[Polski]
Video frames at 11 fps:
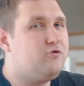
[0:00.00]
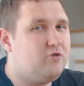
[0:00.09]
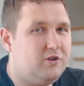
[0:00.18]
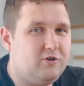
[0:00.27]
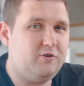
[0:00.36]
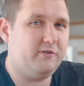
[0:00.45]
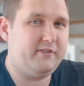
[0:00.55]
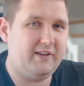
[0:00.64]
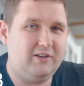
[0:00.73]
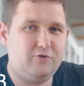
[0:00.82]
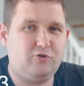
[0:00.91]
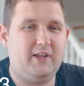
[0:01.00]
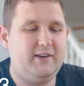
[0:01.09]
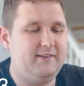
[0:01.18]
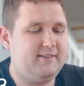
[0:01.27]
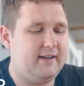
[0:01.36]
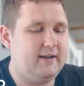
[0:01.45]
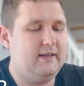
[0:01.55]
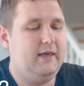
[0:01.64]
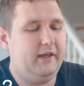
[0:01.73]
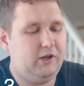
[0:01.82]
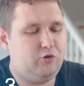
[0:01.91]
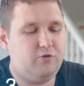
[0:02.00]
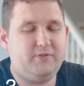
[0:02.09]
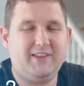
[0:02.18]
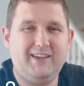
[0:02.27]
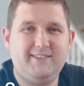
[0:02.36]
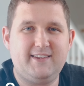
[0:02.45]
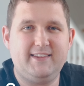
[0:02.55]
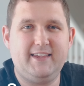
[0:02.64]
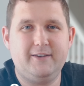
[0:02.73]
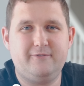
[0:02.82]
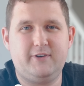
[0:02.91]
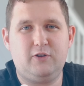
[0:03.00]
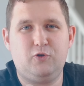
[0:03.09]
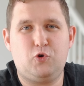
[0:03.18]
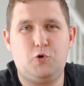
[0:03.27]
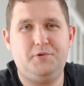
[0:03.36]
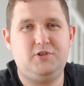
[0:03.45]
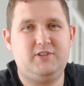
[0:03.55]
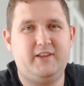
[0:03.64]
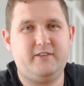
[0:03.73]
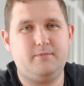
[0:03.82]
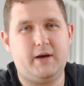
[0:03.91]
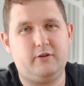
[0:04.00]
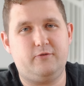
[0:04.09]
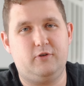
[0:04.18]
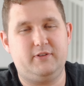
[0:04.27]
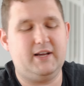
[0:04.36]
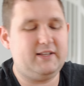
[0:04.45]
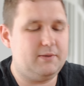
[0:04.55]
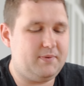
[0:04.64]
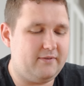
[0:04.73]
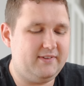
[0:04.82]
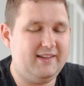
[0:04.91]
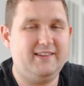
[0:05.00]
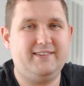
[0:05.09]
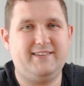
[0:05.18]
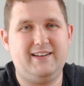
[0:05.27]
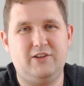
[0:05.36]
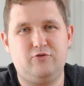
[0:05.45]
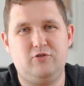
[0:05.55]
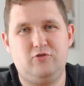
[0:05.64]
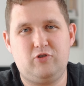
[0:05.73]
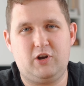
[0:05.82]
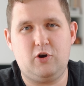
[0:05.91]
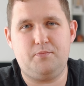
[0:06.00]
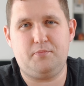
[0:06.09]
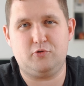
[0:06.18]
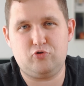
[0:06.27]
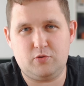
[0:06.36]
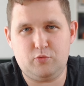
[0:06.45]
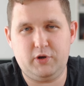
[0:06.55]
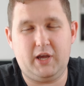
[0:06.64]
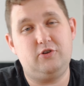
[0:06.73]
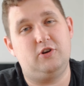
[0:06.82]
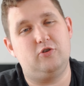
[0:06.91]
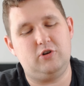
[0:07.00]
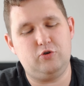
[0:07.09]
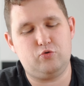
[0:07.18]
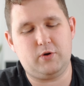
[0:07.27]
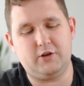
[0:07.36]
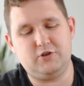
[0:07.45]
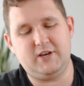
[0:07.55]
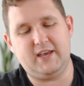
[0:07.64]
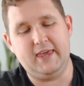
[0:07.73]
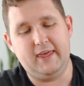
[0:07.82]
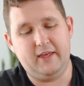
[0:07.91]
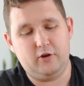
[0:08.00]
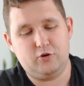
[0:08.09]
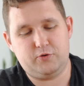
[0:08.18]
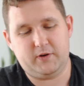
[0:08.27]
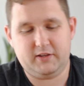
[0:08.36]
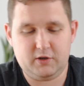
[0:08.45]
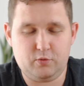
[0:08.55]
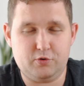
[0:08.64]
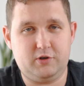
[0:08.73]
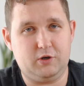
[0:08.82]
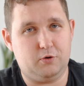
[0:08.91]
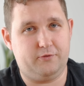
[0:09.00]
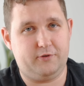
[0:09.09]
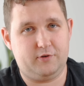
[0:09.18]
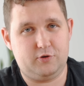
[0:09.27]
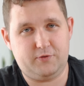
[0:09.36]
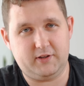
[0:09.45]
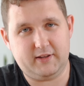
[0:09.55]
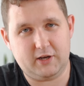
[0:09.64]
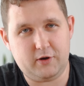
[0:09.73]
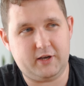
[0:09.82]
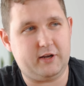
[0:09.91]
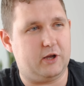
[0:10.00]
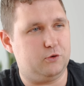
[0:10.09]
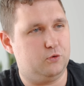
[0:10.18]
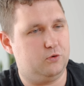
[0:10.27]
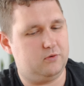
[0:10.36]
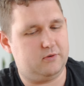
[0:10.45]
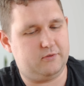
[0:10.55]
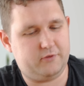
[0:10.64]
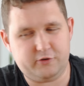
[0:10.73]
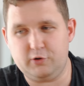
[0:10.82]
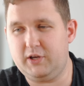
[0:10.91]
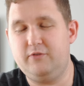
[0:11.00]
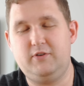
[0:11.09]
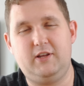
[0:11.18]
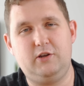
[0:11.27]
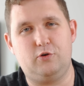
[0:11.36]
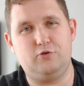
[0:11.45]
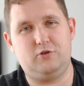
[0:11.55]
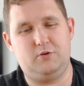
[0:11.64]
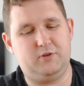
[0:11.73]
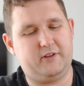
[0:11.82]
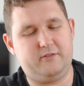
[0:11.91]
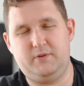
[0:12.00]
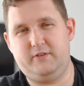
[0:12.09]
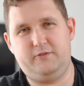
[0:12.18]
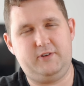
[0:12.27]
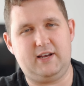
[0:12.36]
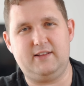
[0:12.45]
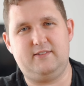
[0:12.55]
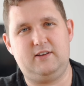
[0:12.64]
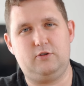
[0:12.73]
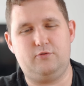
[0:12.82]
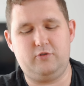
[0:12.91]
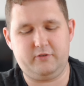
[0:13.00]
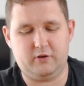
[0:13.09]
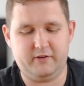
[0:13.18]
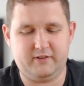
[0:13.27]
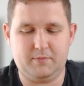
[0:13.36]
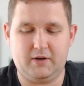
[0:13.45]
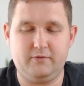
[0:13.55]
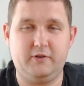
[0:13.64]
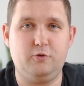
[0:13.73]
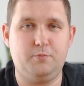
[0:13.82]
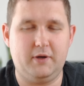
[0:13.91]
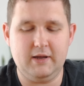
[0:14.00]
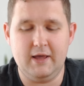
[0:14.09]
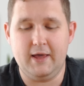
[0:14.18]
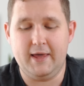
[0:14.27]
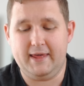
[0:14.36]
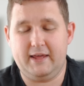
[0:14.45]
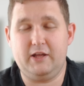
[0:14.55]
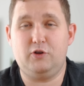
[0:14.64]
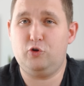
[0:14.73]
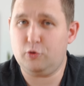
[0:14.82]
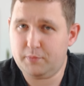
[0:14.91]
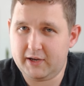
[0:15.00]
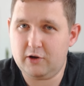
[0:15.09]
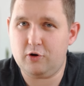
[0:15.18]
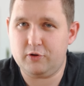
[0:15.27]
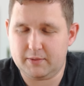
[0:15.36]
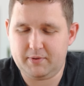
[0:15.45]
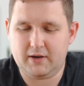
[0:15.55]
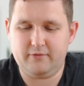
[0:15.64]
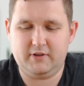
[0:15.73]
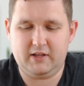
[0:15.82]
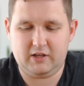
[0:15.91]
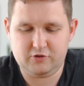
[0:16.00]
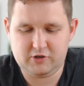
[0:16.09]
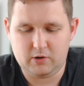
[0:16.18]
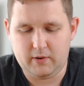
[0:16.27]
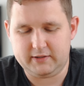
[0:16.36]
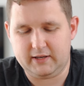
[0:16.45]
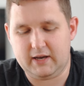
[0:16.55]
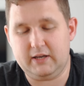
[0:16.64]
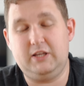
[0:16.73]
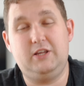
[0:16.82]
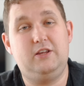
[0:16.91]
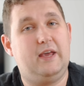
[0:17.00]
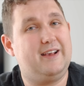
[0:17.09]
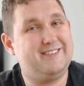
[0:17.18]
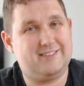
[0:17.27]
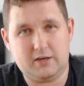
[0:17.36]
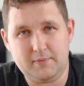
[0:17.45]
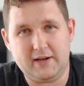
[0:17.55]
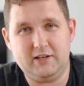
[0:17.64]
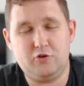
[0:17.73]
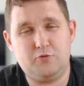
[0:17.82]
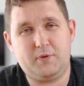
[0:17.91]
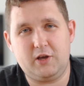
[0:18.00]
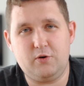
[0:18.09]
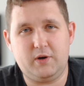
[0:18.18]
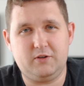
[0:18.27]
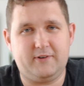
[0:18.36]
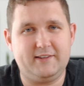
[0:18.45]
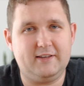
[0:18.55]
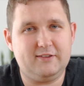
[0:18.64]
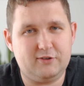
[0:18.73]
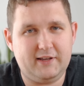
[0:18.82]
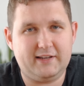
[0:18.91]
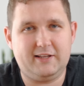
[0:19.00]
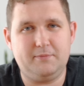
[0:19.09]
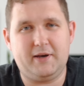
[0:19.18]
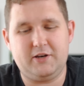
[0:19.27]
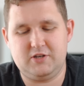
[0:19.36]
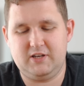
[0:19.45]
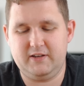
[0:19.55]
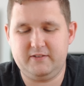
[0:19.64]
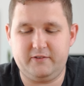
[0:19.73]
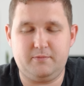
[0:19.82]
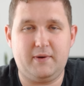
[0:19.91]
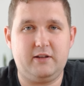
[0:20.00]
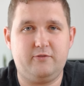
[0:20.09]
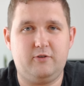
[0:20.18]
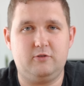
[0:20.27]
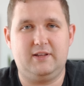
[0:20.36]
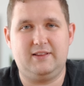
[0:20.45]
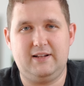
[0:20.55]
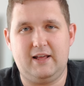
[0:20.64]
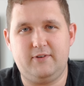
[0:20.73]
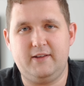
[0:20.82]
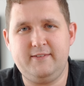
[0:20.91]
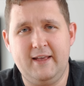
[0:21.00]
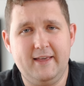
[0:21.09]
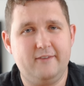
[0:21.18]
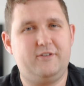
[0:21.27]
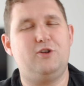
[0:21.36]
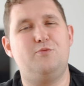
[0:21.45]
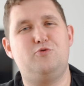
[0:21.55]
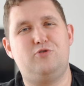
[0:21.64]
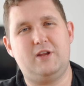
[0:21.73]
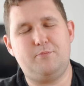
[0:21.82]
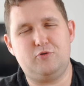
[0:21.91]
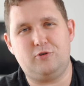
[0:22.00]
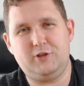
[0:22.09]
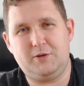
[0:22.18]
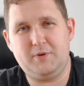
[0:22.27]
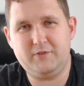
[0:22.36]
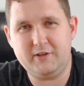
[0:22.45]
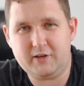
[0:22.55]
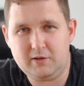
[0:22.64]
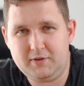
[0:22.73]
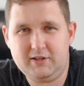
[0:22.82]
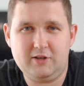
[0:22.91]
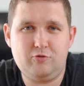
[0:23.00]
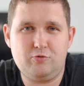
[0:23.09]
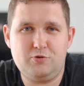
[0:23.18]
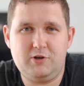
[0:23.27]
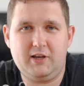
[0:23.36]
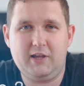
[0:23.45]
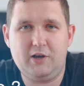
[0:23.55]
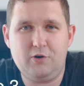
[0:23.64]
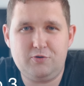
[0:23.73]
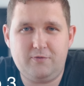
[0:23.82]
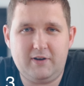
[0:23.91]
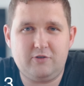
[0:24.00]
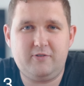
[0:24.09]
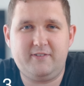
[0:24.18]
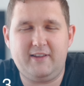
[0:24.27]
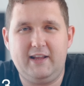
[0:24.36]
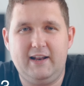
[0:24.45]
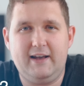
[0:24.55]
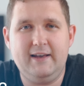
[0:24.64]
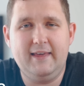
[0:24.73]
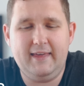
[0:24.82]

3400 i czy w tej cenie warto kupić ten smartfon. Tak naprawdę zależy czego potrzebujecie. Jeżeli szukacie świetnych głośników, świetnego ekranu, wysokiej wydajności, bo ta specyfikacja to wszystko jest naprawdę super, y, dobrego naprawdę działania i ekstremalnie szybkiego ładowania, to jak najbardziej jest to smartfon dla Was. Wiadomo, że na początek pewnie Realme też rzuci jakiegoś flash sale'a,